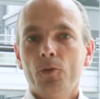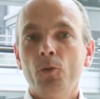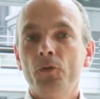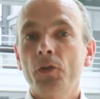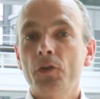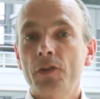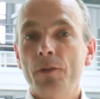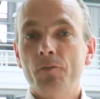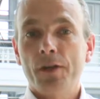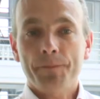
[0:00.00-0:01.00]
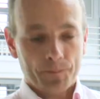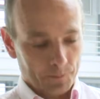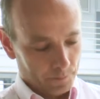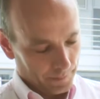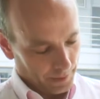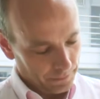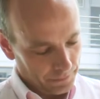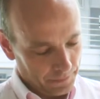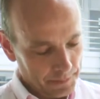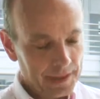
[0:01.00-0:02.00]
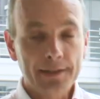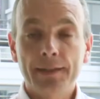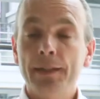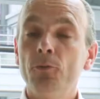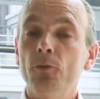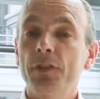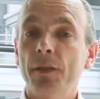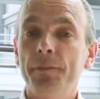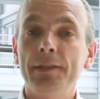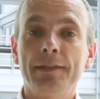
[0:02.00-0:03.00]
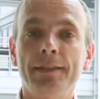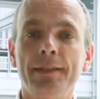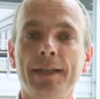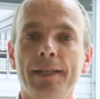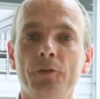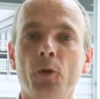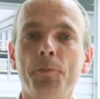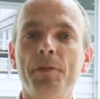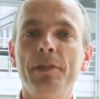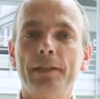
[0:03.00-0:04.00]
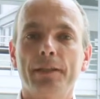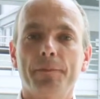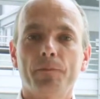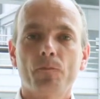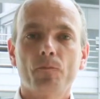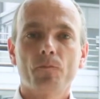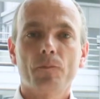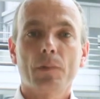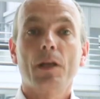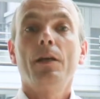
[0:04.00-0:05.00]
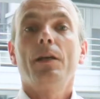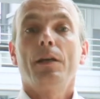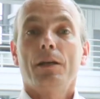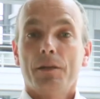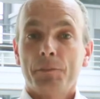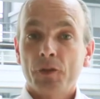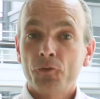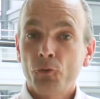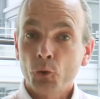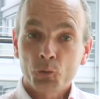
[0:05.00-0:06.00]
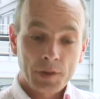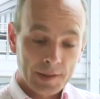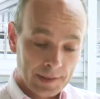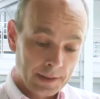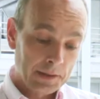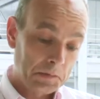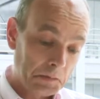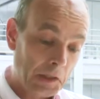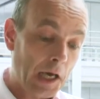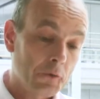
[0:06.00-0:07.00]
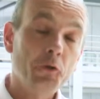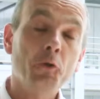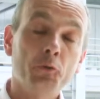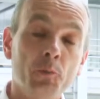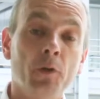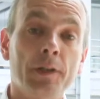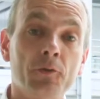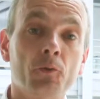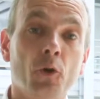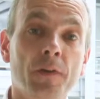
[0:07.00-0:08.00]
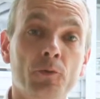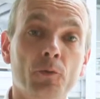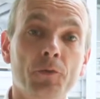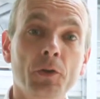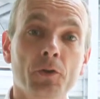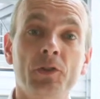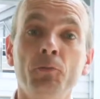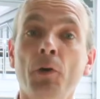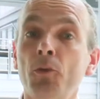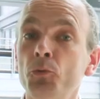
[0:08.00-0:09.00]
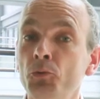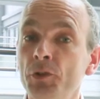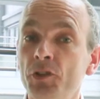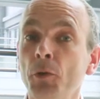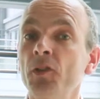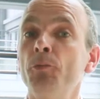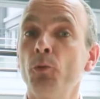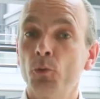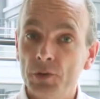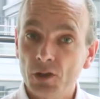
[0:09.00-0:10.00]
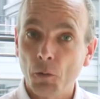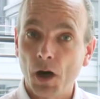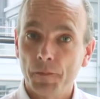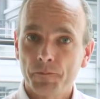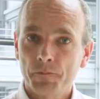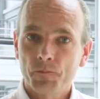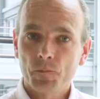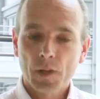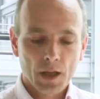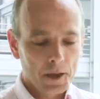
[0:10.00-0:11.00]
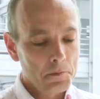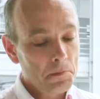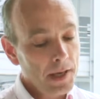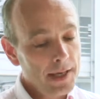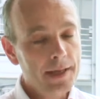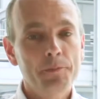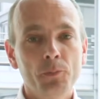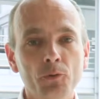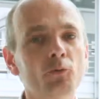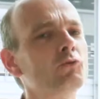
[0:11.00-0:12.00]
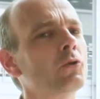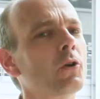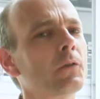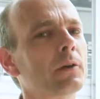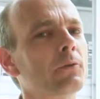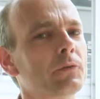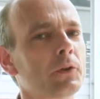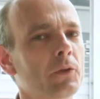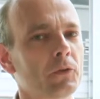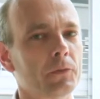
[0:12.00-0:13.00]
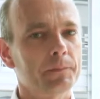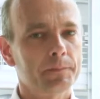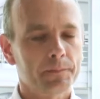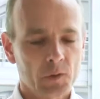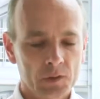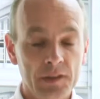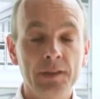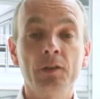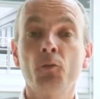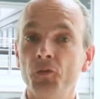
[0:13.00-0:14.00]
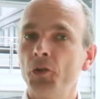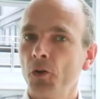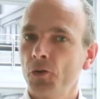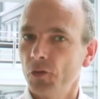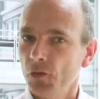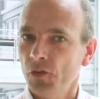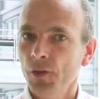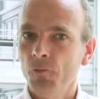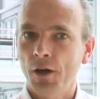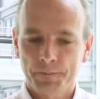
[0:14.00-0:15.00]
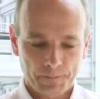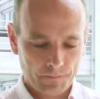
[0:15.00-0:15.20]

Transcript: Confiance, c'est moi. Fiabilité et non-fiabilité des narrateurs bibliques. Bien sûr, tous les narrateurs demandent à ce qu'on leur fasse confiance. Ils nous racontent une histoire, c'est pour qu'on y croit. Mais peut-on toujours leur faire confiance quand ils disent confiance C'est moi.